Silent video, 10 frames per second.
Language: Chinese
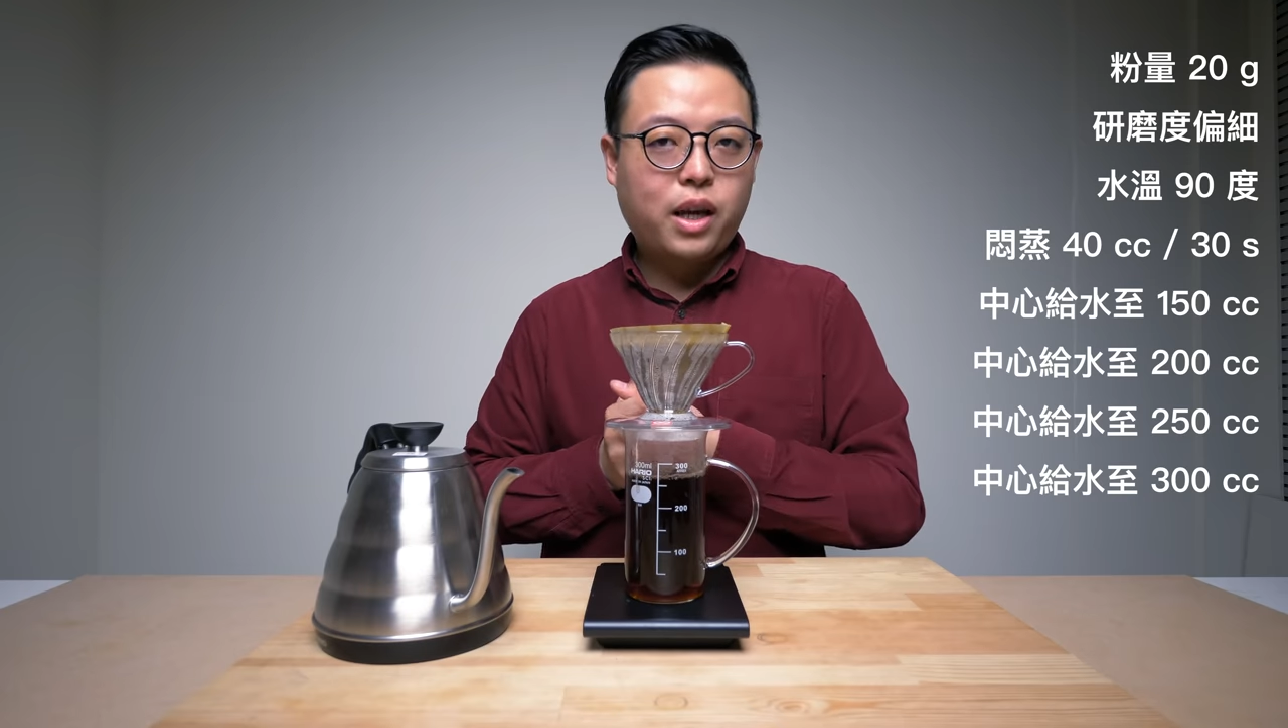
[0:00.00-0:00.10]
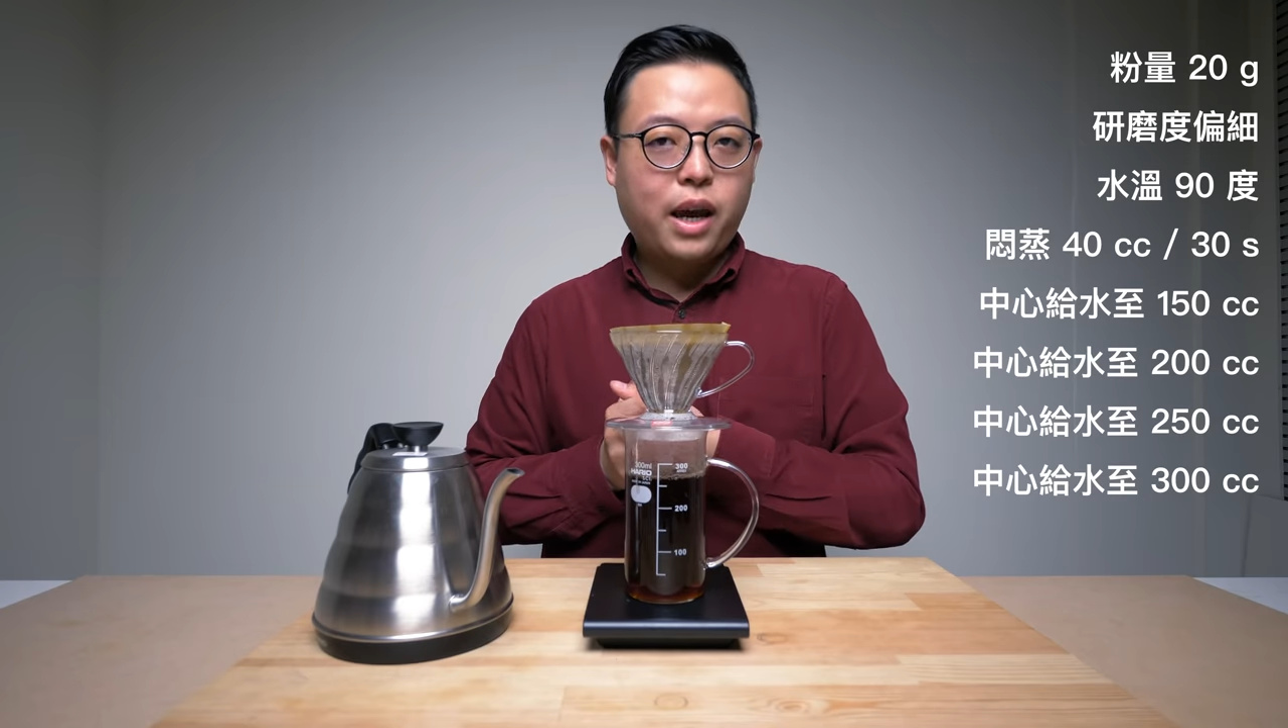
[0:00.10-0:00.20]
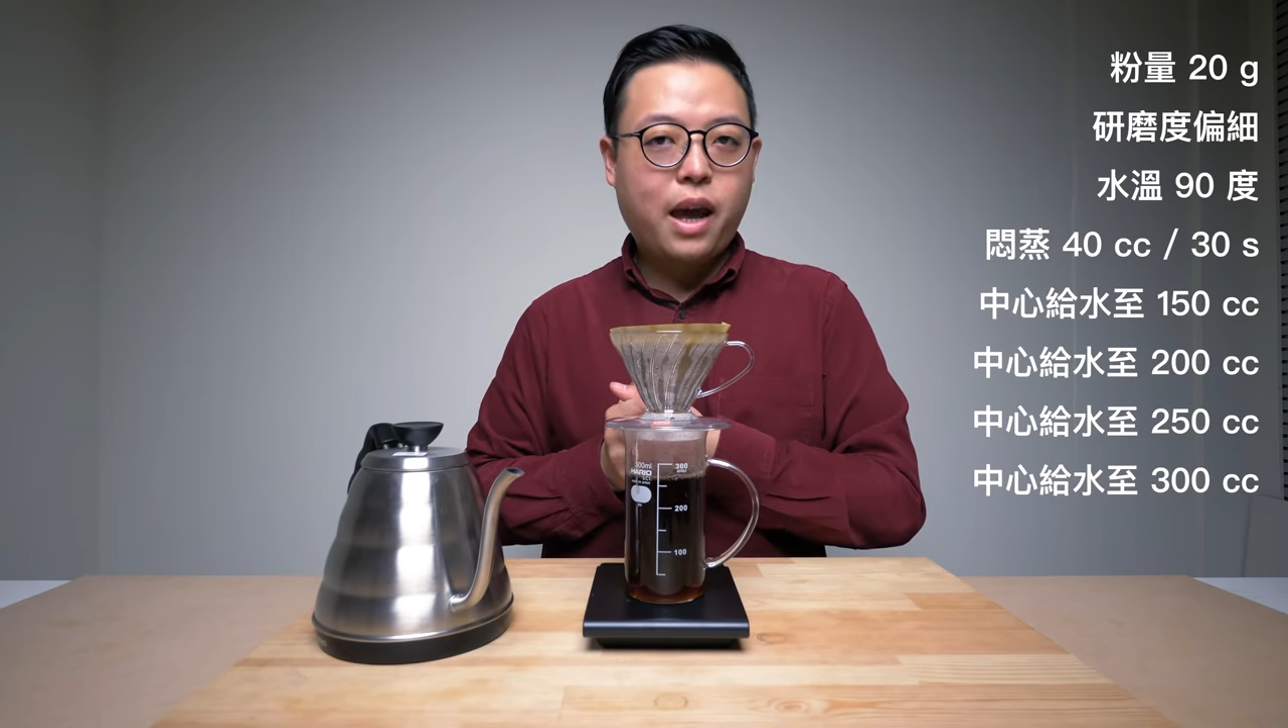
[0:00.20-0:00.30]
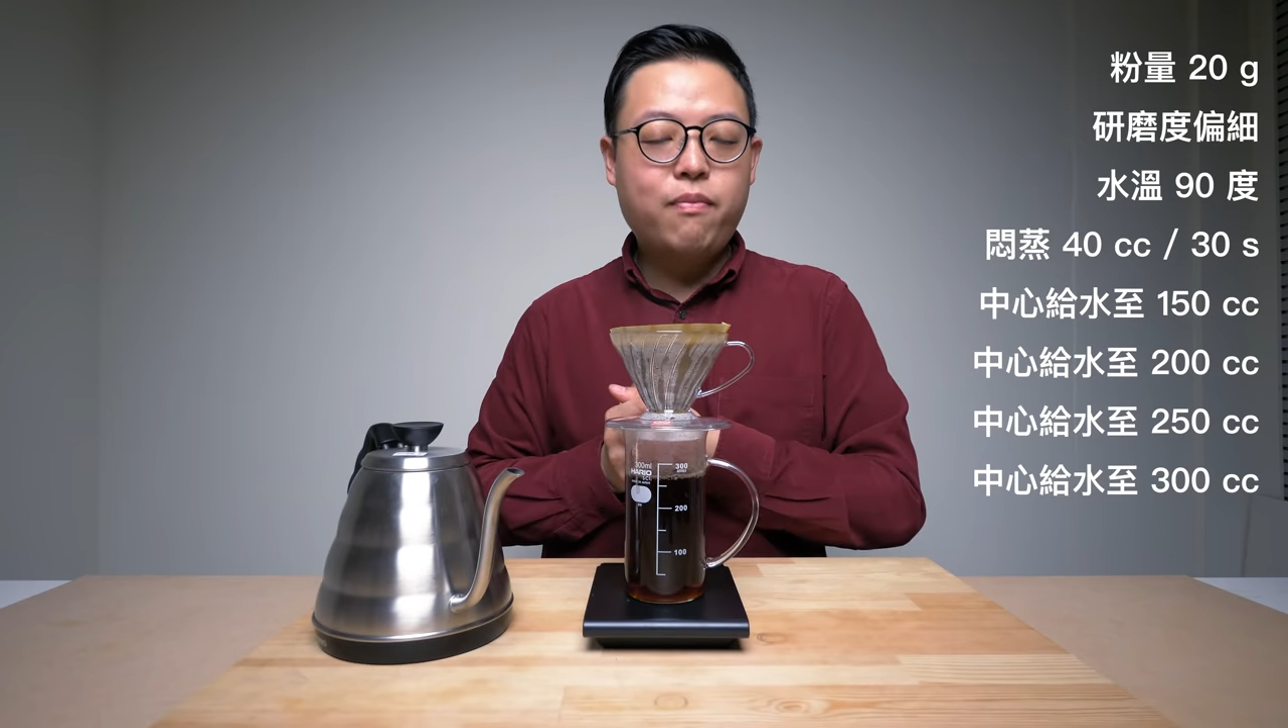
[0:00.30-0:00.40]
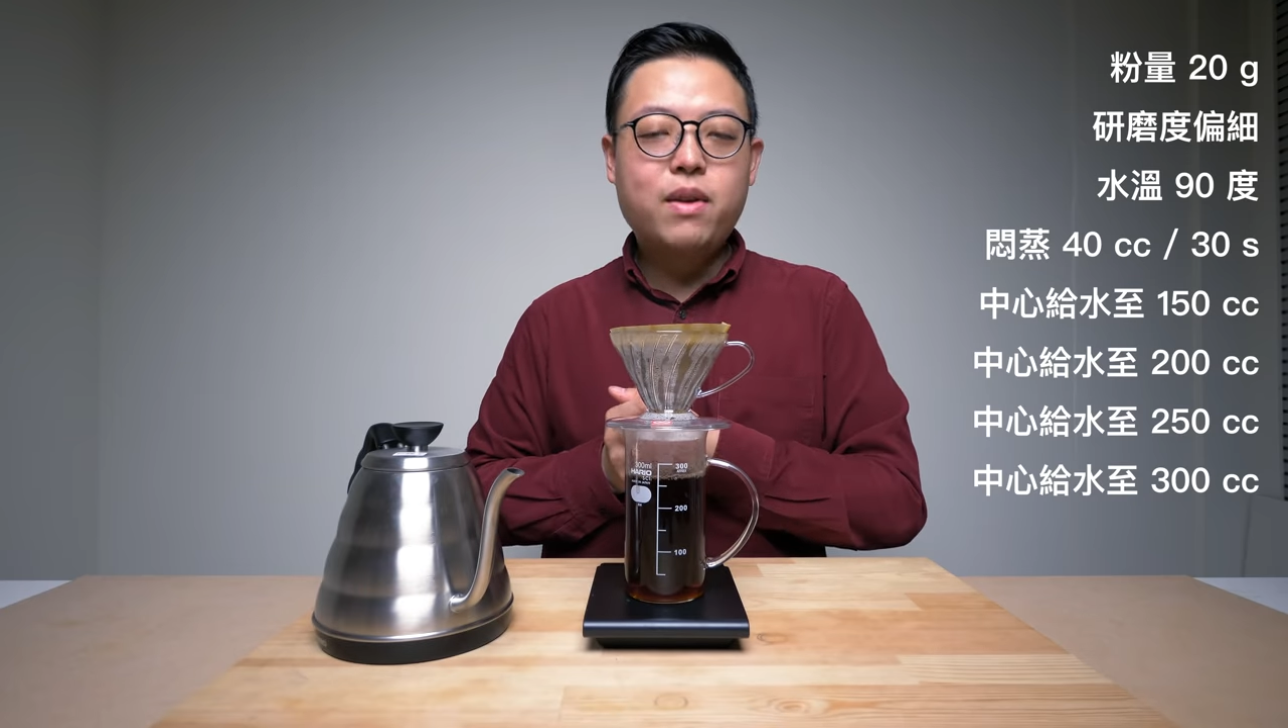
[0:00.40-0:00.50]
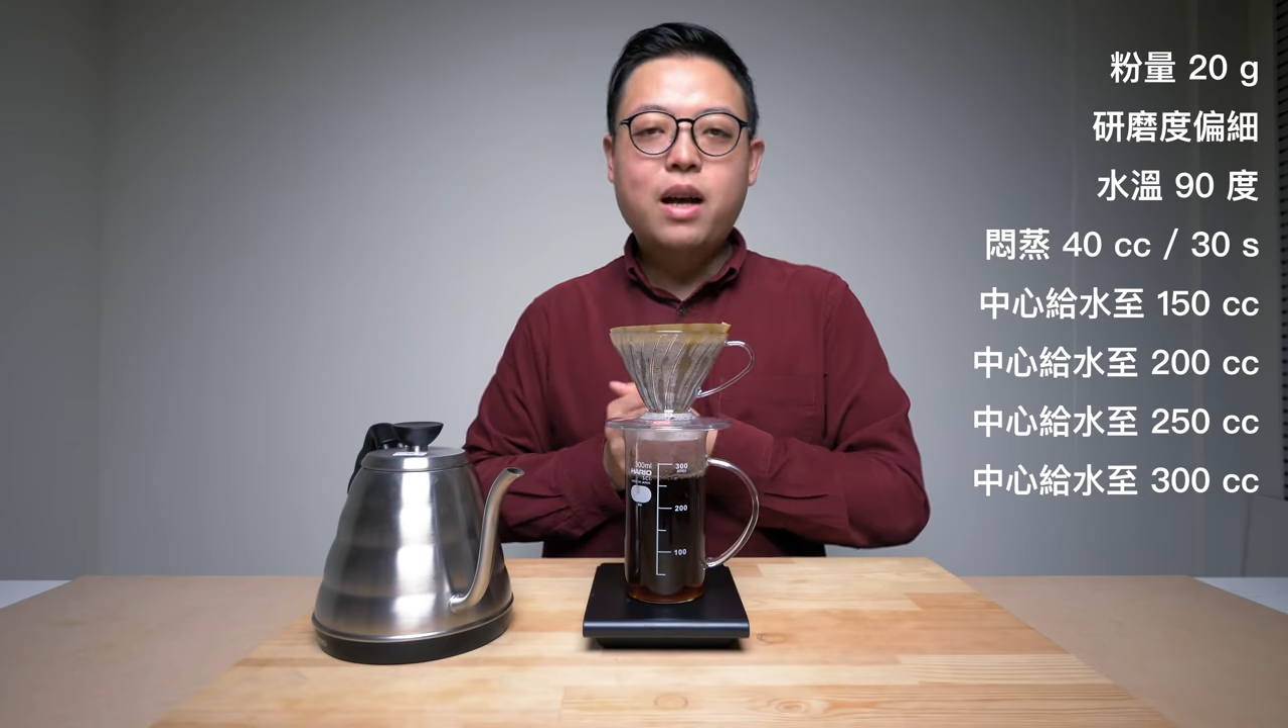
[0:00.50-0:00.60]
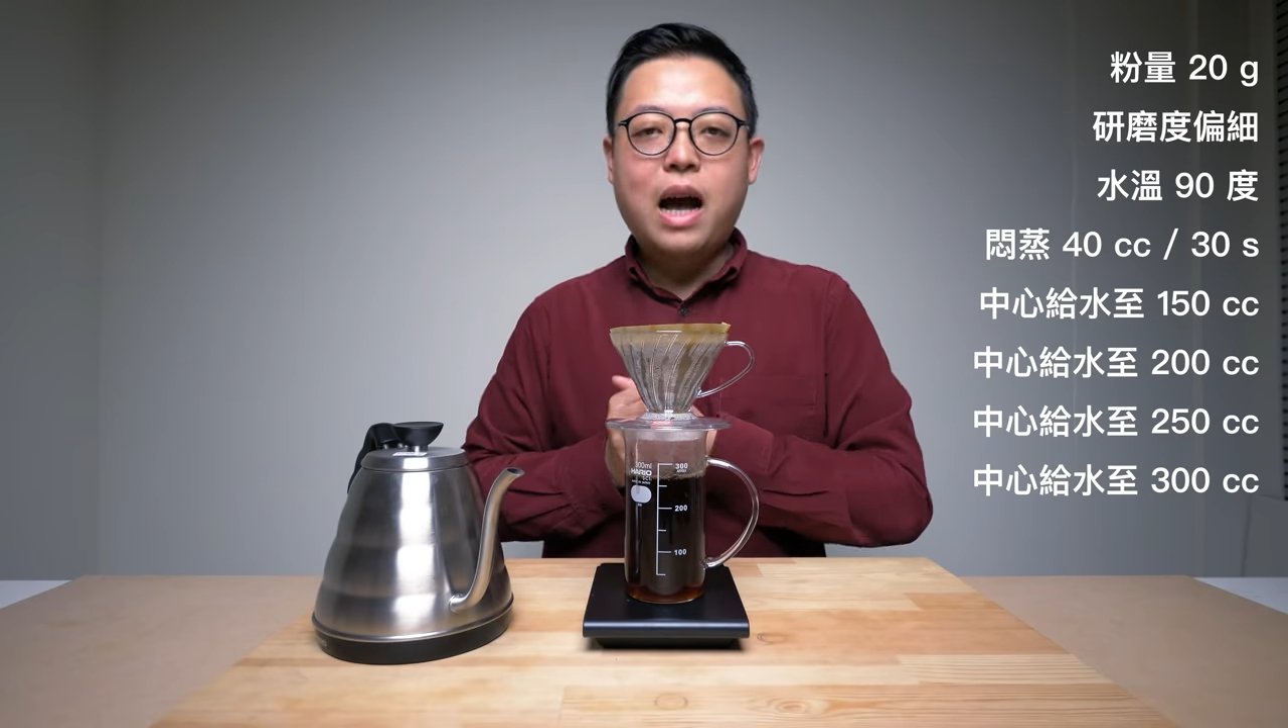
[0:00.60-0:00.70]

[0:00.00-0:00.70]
点。